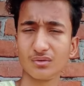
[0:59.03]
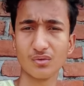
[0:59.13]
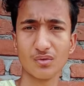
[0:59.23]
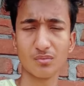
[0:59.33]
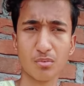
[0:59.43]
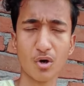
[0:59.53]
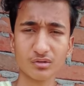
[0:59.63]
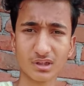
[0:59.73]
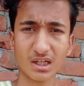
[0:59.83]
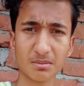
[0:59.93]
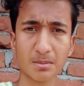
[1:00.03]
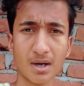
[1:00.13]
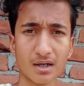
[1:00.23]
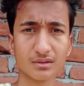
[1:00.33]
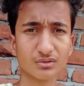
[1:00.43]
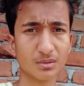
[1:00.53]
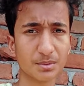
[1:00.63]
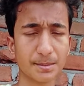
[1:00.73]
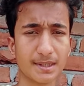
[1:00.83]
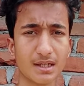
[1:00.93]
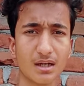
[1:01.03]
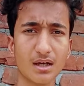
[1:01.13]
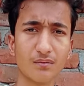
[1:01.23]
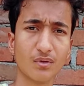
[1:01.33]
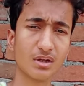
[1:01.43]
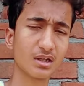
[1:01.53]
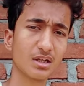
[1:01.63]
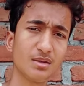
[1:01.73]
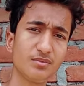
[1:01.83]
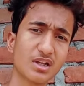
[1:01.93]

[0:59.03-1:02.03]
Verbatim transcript: तो बहुत ज़्यादा बीमार था सबसे पहले आप वाली क्लिप